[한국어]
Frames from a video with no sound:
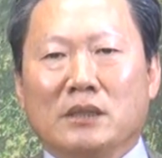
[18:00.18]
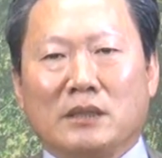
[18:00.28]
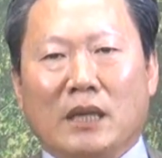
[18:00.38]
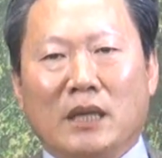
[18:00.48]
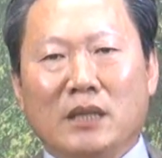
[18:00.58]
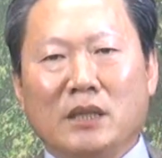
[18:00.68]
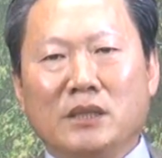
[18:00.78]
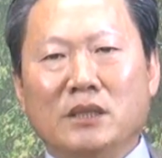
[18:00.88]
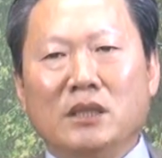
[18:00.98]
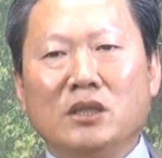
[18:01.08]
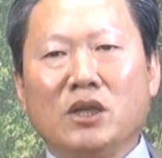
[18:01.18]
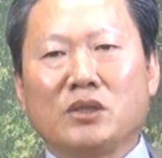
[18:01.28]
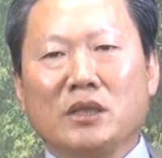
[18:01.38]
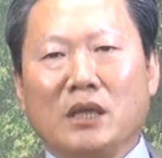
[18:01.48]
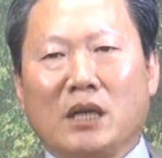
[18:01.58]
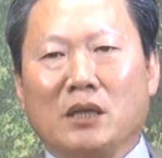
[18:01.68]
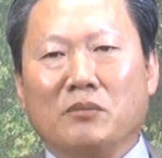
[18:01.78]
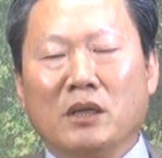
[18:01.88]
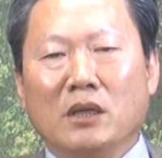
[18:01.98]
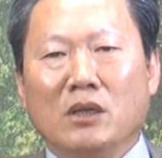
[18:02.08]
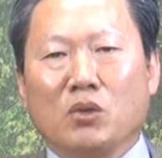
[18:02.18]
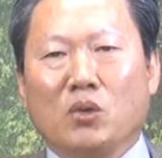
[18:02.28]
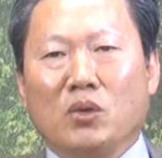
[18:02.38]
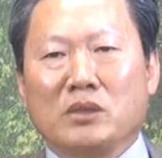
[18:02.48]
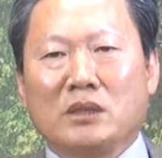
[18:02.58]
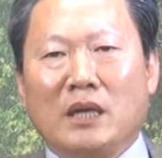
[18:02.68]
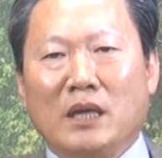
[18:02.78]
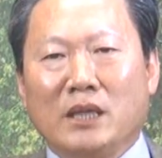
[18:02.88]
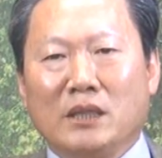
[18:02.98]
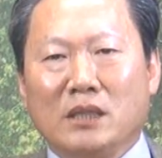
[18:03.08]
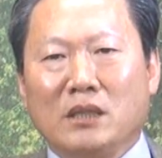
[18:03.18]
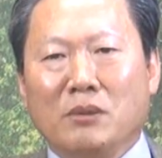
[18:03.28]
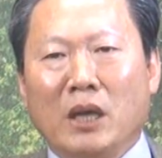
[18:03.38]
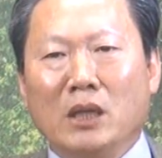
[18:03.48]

살아계신 인격적인 하나님 그리고 살아계시기 때문에